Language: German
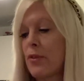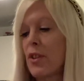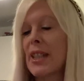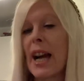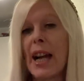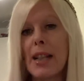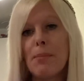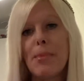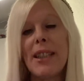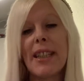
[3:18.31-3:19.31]
Von
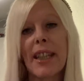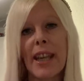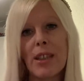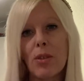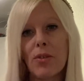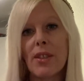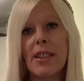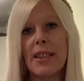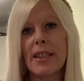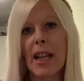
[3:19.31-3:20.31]
allen BDK-Düften,
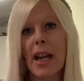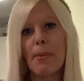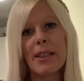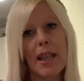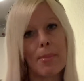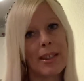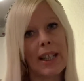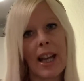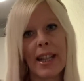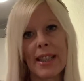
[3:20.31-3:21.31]
die ich habe, ich habe
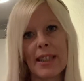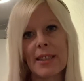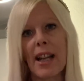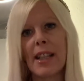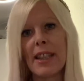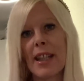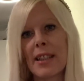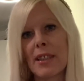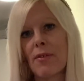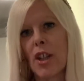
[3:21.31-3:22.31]
drei an der Zahl, die
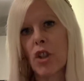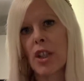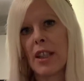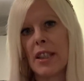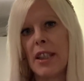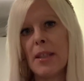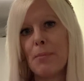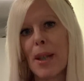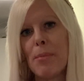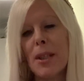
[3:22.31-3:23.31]
anderen zwei stehen hier
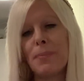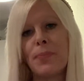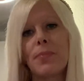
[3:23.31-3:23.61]
bei mir,